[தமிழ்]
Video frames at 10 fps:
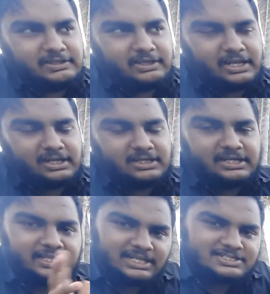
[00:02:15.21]

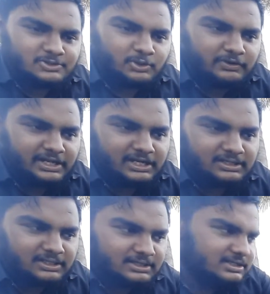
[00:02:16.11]
வேரியண்ட்டில் டீலக்ஸ் ஒரு
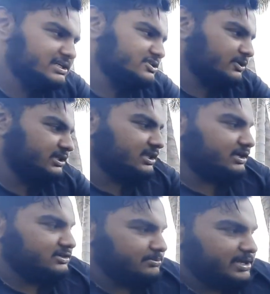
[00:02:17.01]
வேரியண்ட்டு இருக்குது ஸோ
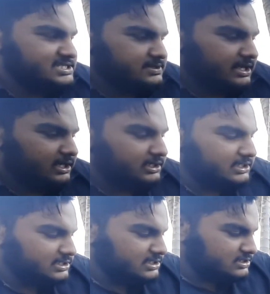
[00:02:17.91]
இதுதான் வந்து பேஸ் வேரியண்ட்டு